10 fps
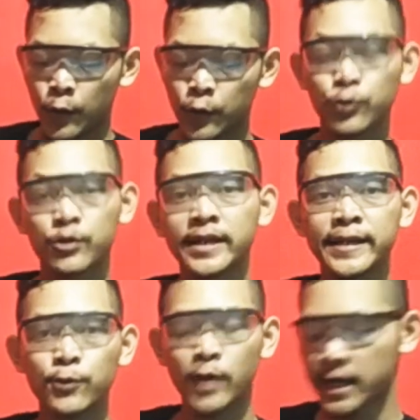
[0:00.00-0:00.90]
Untuk
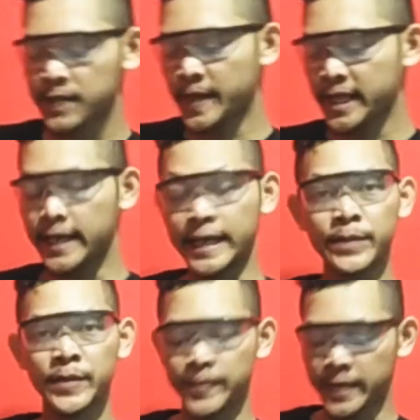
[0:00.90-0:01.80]
jenis ular seperti ini,
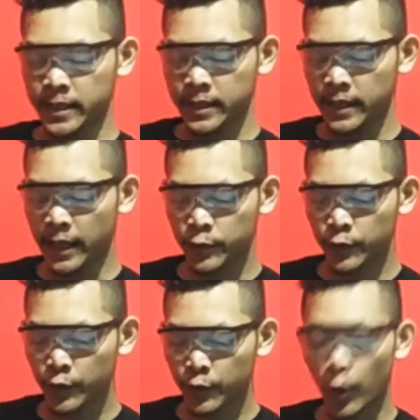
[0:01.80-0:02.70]
teman-teman,
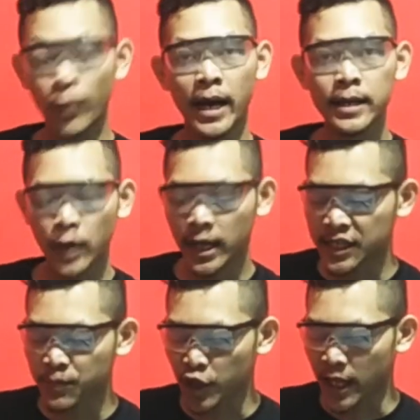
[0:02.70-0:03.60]
yaitu kobra atau
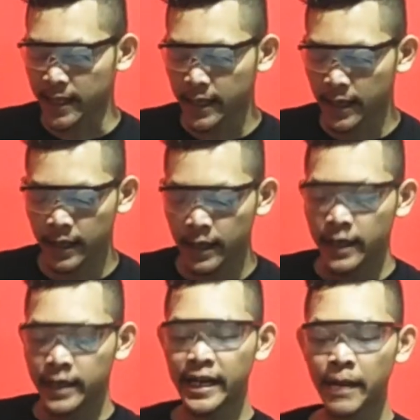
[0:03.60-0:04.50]
najis putatrik,
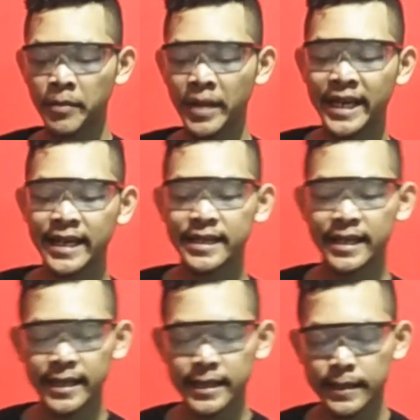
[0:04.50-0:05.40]
dia memiliki
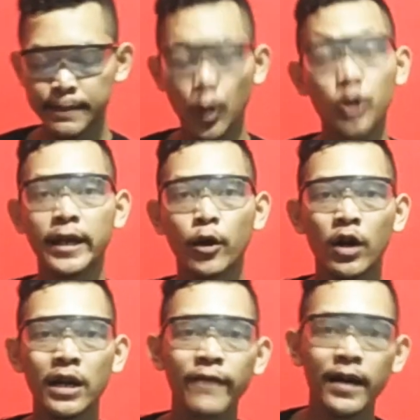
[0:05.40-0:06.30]
jenis
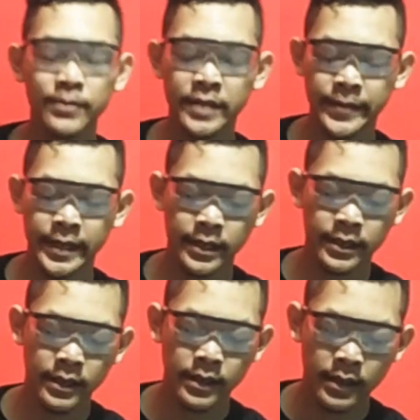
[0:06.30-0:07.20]
proteroglifa teman-teman
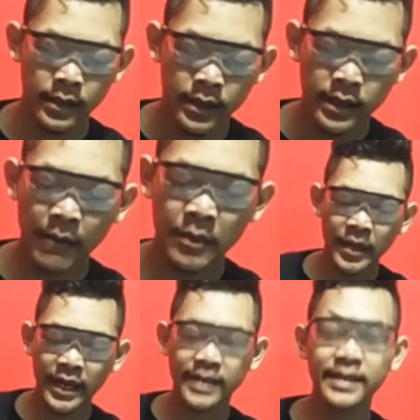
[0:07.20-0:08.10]
dan
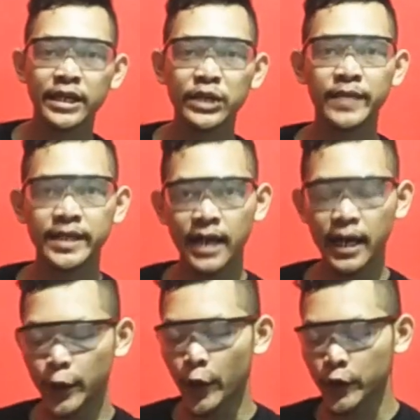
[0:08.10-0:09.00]
memiliki jenis
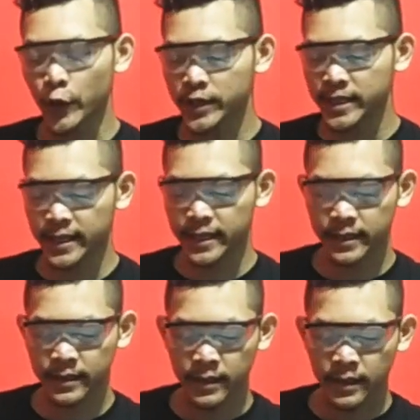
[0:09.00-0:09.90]
bisa neurotoksin.
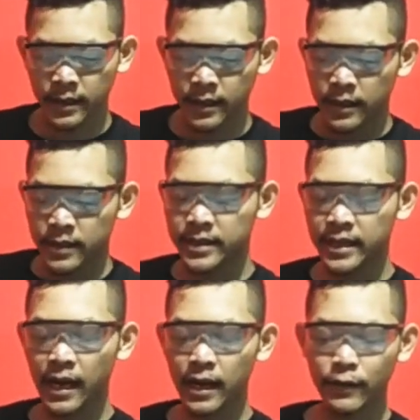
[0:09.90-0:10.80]

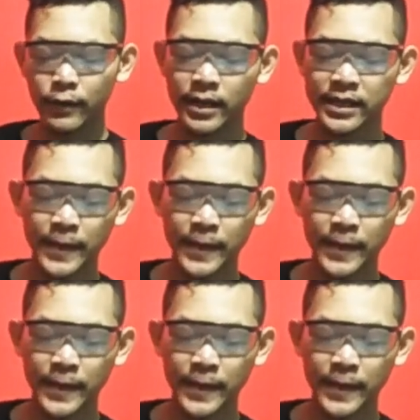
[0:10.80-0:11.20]
Jika ular